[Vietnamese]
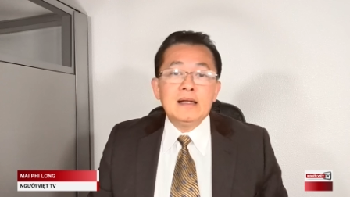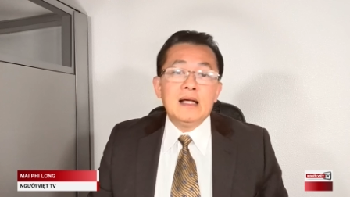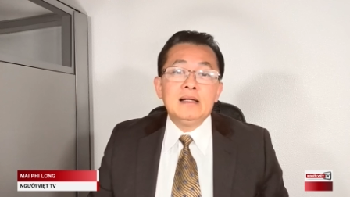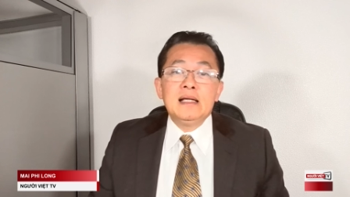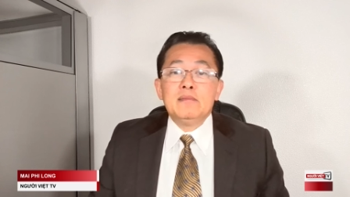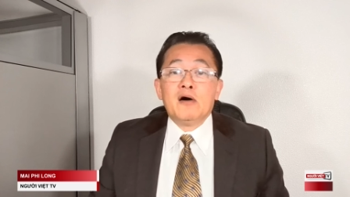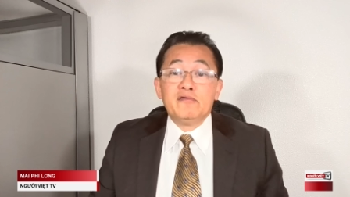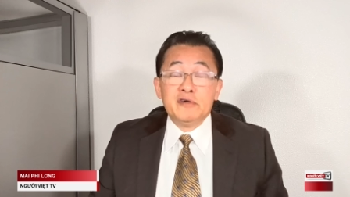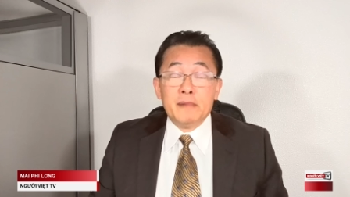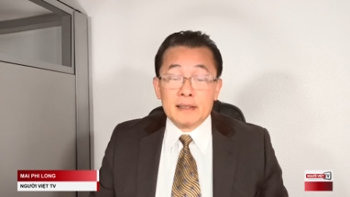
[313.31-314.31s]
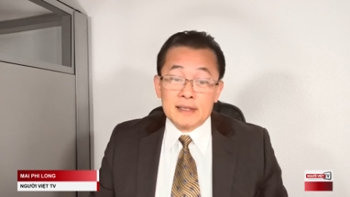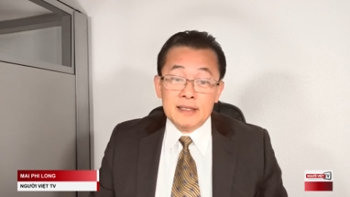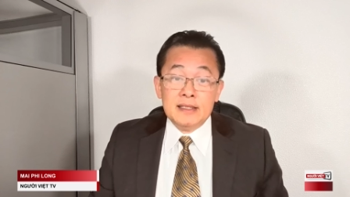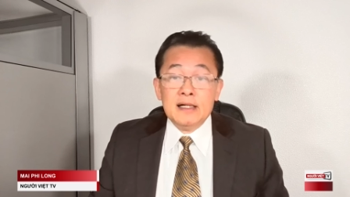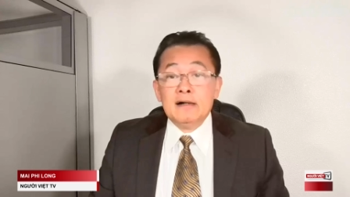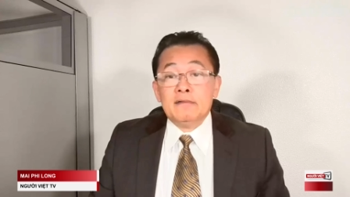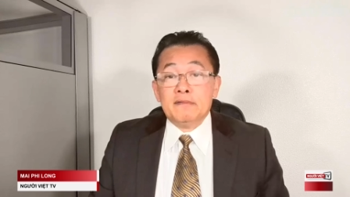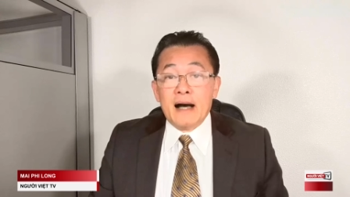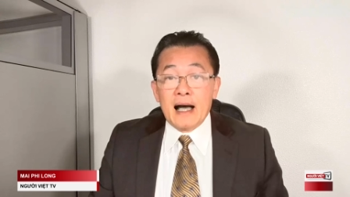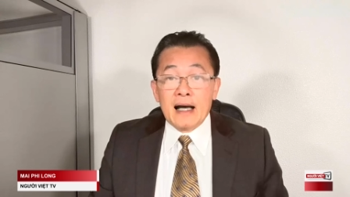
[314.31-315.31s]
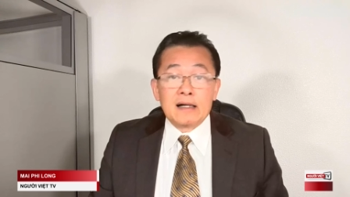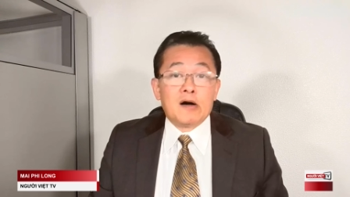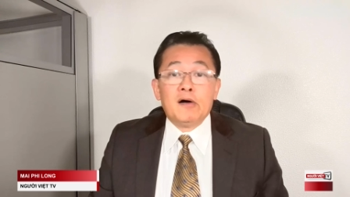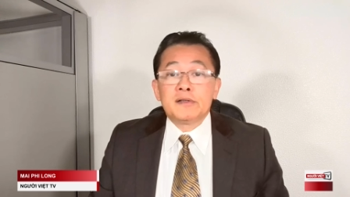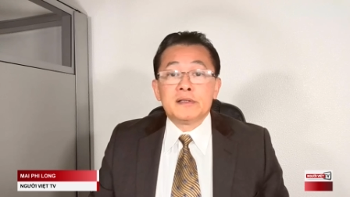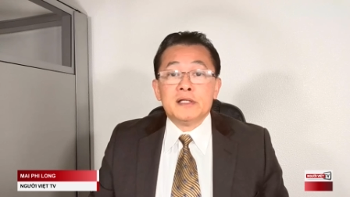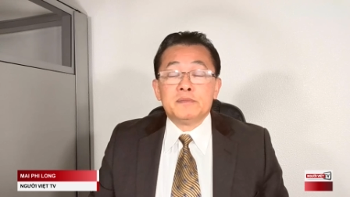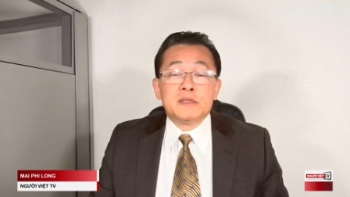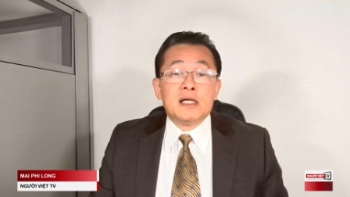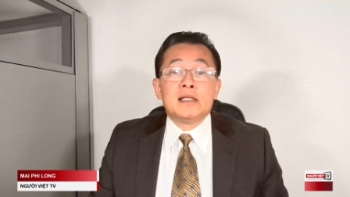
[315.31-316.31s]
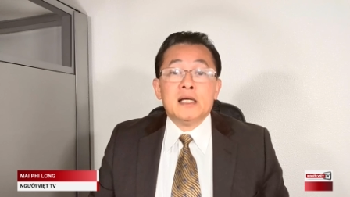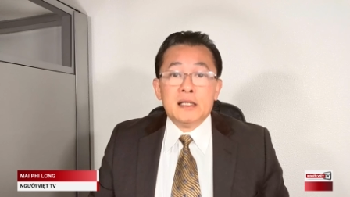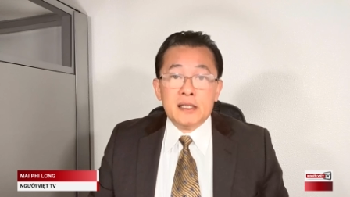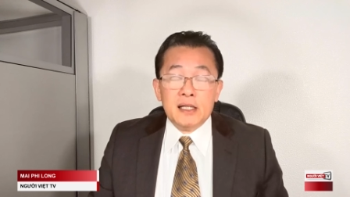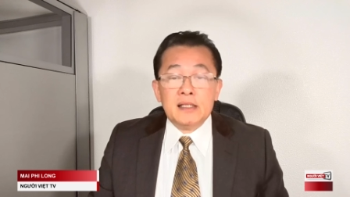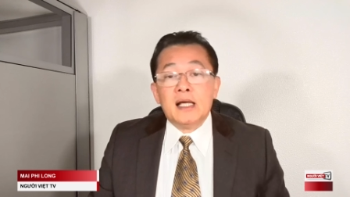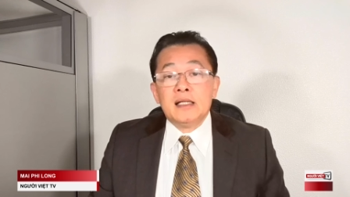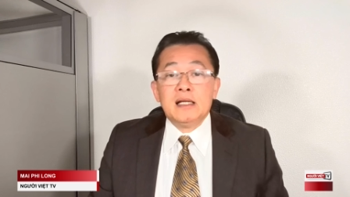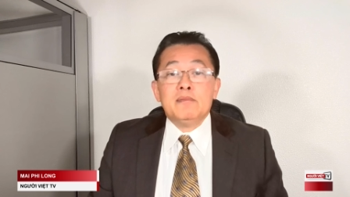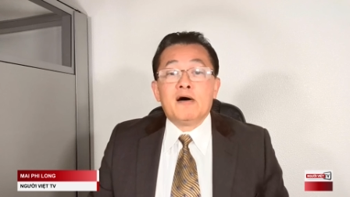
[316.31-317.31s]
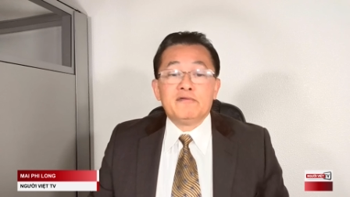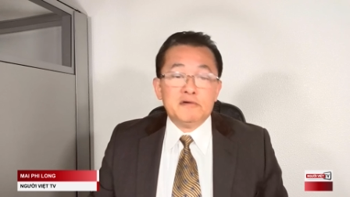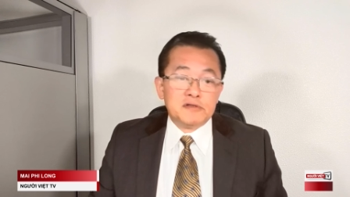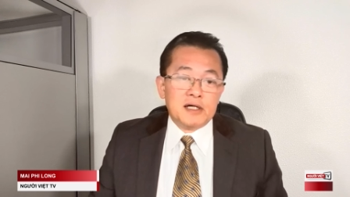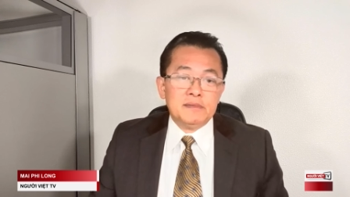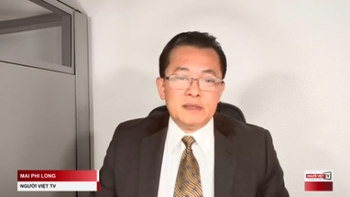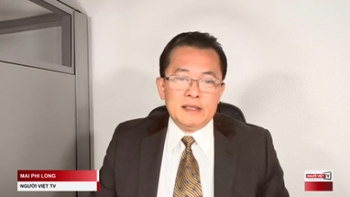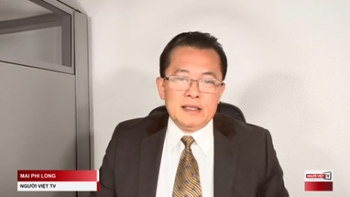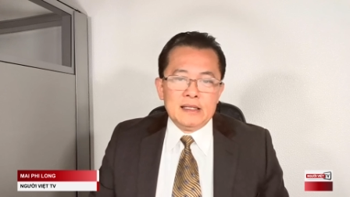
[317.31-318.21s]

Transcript: nên đi bỏ phiếu bằng thư và có dịp tiện thì nên đi bỏ phiếu sớm